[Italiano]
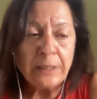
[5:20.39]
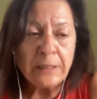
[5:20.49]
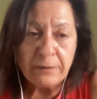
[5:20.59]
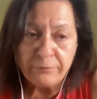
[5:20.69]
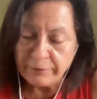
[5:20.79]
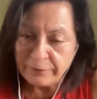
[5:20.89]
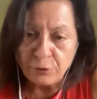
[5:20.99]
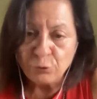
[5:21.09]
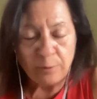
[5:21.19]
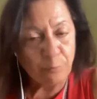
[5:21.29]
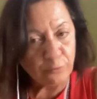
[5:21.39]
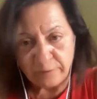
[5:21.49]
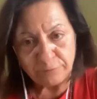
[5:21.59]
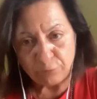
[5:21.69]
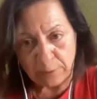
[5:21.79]
che aveva scritto una
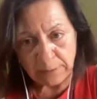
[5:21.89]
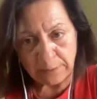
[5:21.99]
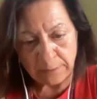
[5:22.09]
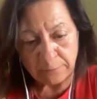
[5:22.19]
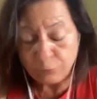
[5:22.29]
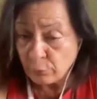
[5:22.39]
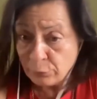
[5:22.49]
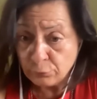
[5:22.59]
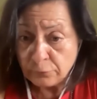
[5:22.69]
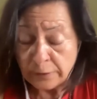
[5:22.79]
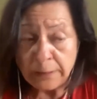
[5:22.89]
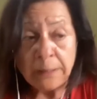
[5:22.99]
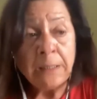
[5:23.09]
poesia sulla, sulla Duse.